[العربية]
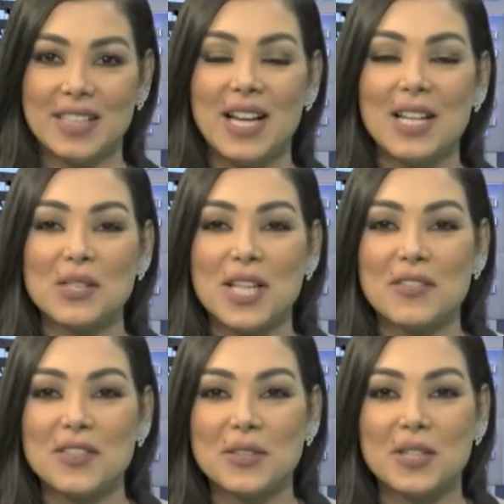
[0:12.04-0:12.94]
اهلا
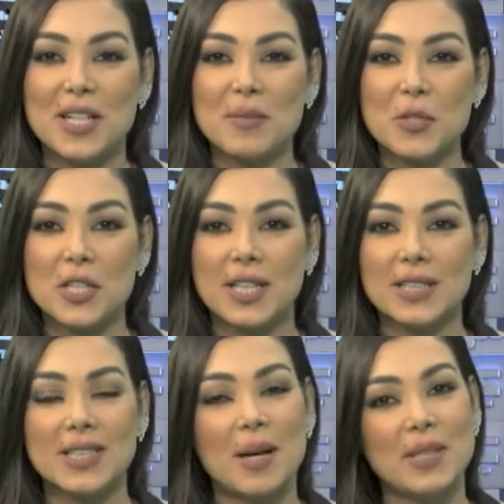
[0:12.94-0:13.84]
وسهلا فيكم
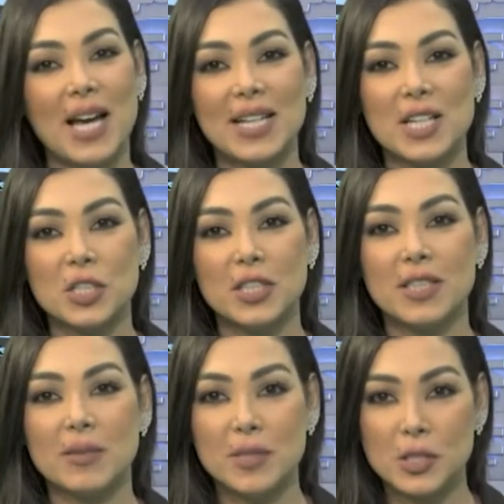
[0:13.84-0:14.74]
مشاهدينا بحلقه
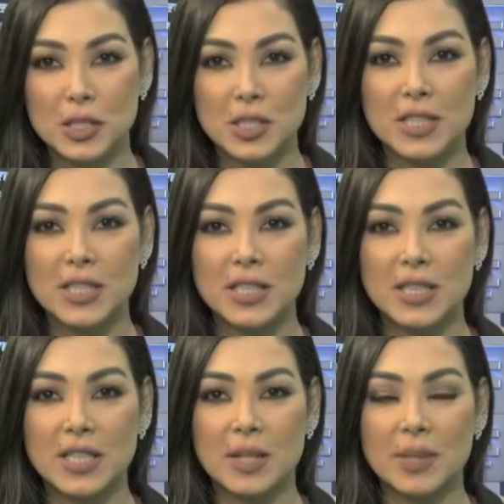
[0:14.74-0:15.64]
جديده من شي
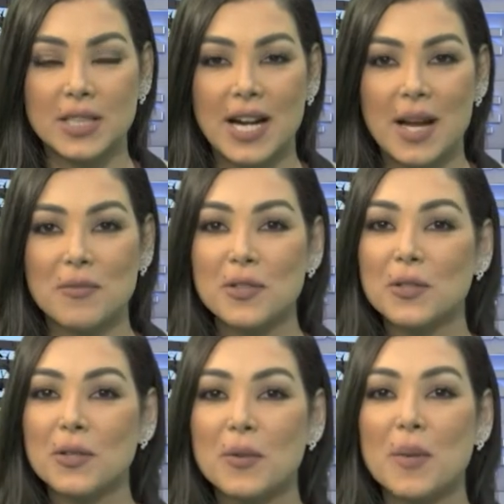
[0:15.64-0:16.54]
جديد بدي رحب
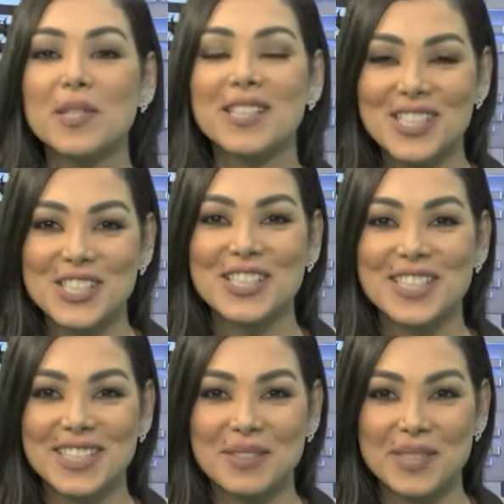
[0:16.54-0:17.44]
فيكم وبكل
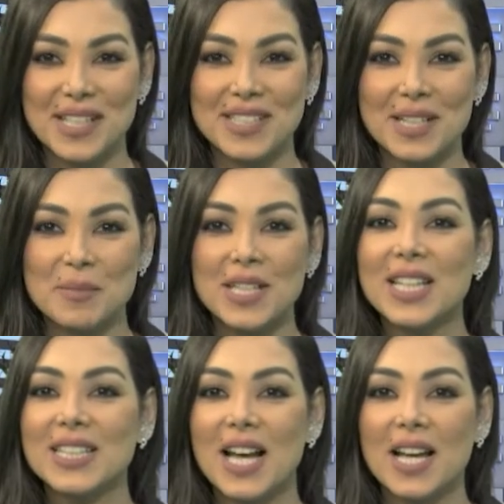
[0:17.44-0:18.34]
شخص انضم لنا
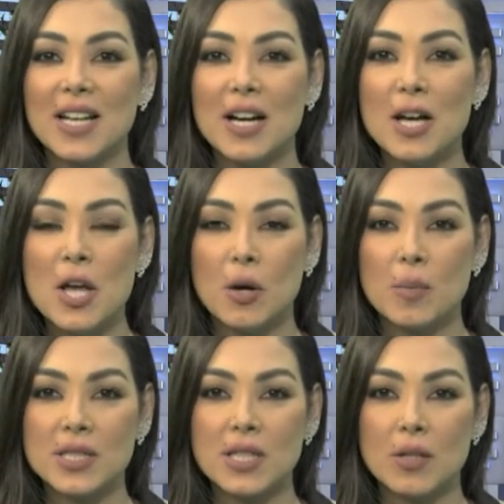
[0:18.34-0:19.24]
بهيدي الحلقه
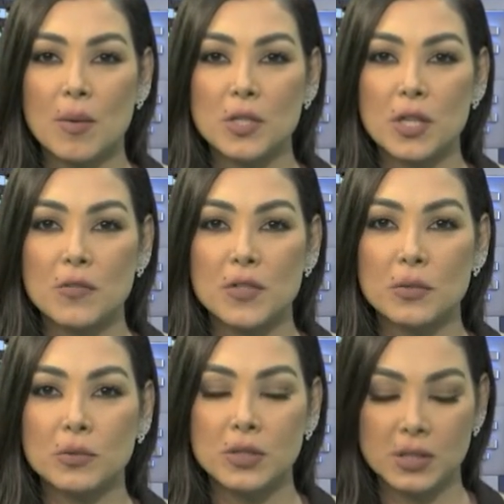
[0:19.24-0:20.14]
وبسرني وبشرفني
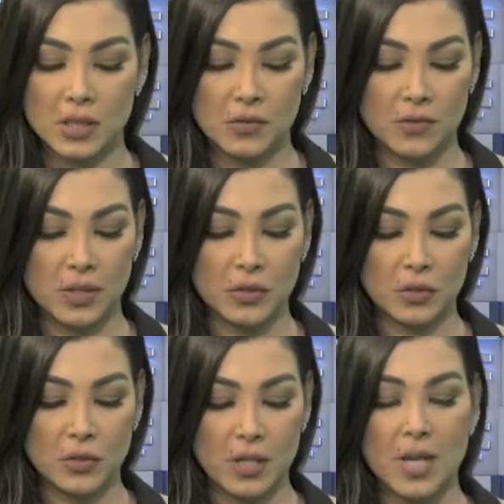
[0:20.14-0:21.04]
يكون ضيفي
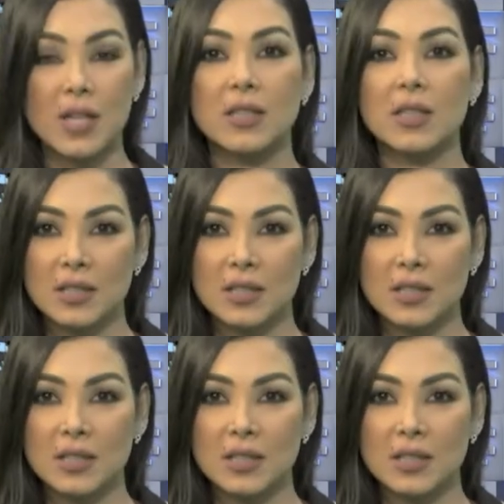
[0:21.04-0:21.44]
الدكتور رائد